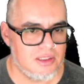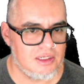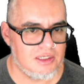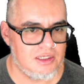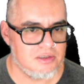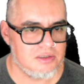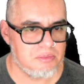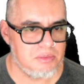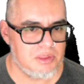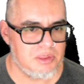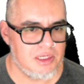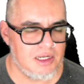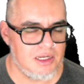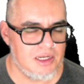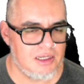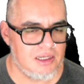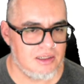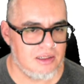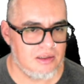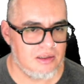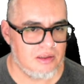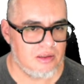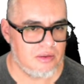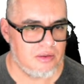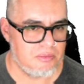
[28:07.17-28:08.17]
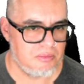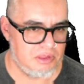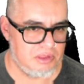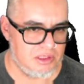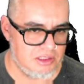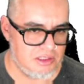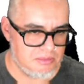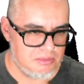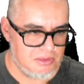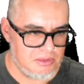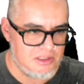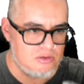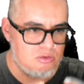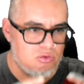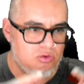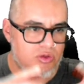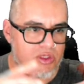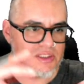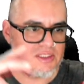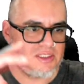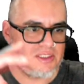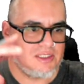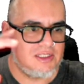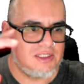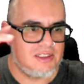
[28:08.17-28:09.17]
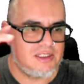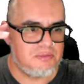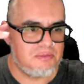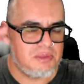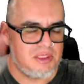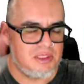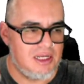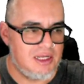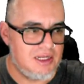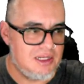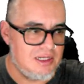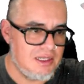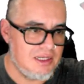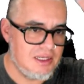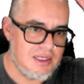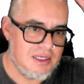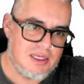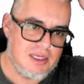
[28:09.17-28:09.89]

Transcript: la espiral, mientras más gruesa es la espiral,